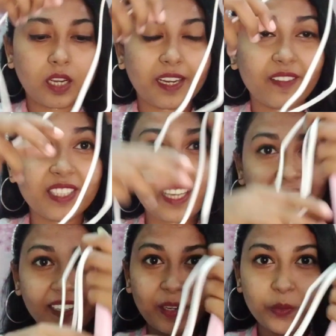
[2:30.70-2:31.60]
எனக்கு வந்து
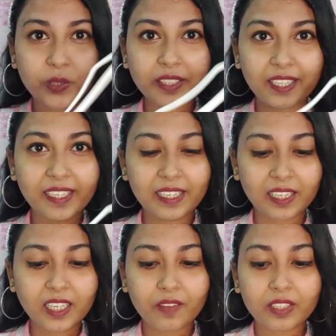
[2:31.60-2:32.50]
கரெக்டாக எவ்வளோன்னு தெரியல
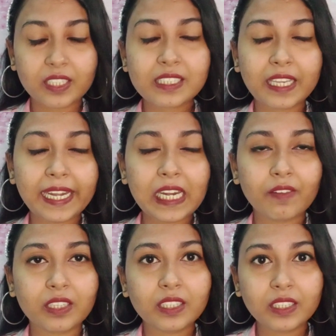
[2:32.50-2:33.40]
நான் வந்து
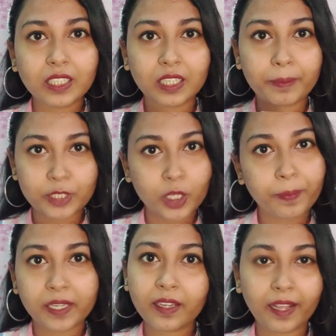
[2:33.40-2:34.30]
ஸ்க்ரீனில் வந்து மெஷர்
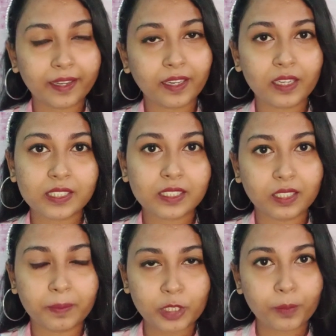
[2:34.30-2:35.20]
பண்ணிட்டு கரெக்டான
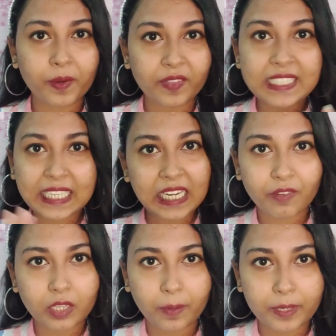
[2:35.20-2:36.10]
மெஷர்மெண்ட் வந்து
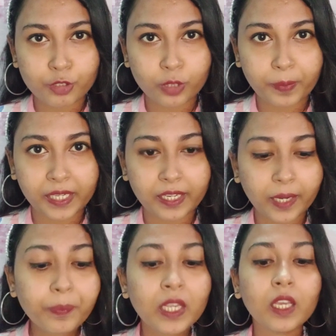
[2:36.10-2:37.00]
ஸ்க்ரீனில் வந்து நான் மென்ஷன்
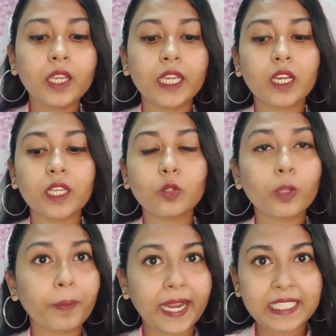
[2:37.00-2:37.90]
பண்ணிடுறேன்
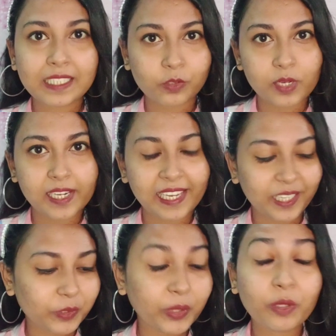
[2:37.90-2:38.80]
இதோட ப்ரைஸ் நான்
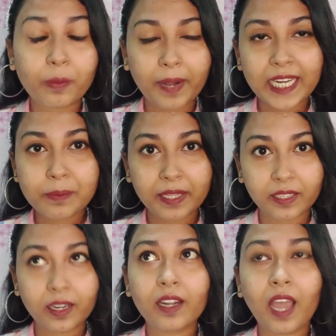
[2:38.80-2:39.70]
சொல்லலையா ஸோ இதோட ப்ரைஸ்
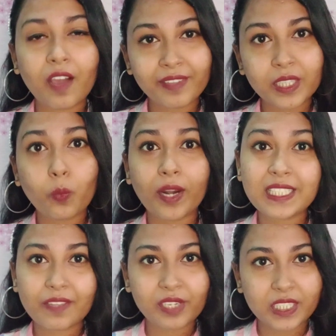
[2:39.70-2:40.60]
பார்த்திங்கன்னா நான் வந்து
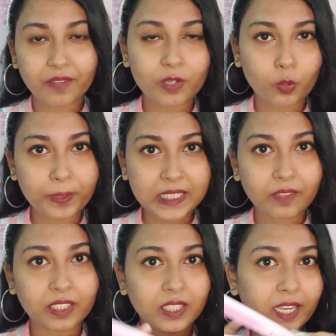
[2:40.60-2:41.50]
ஒன் செவன்ட்டி செவன்
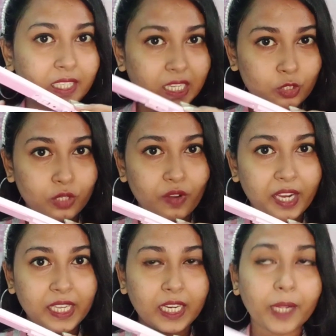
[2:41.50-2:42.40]
ருபீஸ்க்கு வந்து நான் இது ஆக்சுவலி
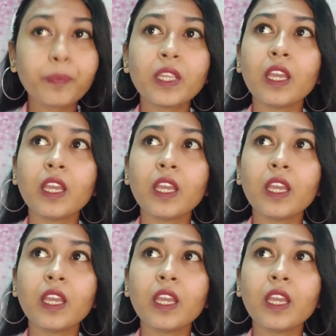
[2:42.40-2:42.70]
வாங்கியிருக்கேன்